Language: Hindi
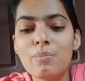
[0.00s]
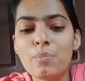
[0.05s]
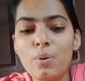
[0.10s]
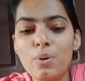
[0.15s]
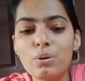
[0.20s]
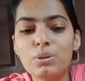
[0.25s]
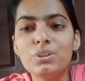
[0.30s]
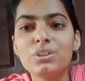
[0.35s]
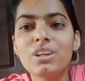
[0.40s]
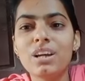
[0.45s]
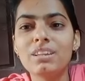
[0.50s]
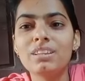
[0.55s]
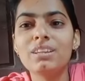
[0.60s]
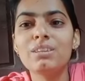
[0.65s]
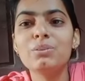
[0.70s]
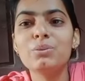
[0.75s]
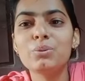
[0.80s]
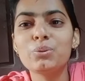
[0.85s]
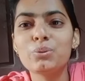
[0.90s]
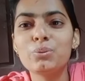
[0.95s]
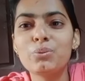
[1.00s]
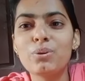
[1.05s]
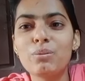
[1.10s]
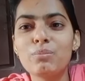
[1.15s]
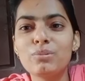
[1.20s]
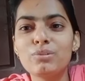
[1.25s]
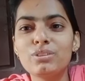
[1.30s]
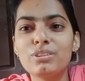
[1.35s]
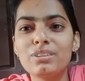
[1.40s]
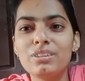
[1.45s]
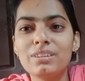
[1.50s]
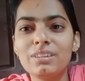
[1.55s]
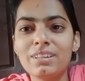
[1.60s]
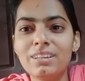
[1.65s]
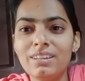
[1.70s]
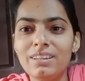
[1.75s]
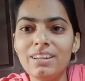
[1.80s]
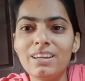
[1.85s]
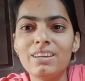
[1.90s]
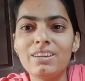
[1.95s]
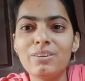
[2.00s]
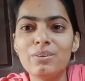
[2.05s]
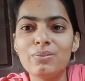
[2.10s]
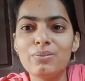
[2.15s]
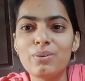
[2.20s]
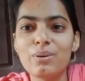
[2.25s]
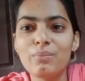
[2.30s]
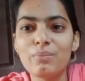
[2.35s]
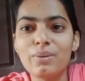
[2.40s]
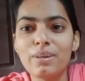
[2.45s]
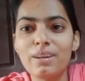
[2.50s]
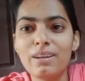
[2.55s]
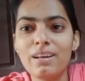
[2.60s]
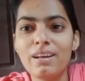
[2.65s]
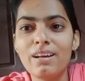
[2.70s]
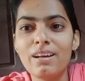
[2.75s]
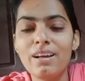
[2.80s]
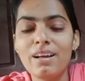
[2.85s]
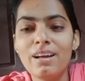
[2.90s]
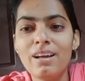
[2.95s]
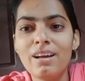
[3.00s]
बहुत ज़्यादा दुख हुआ मुझे कि नहीं हुआ मेरा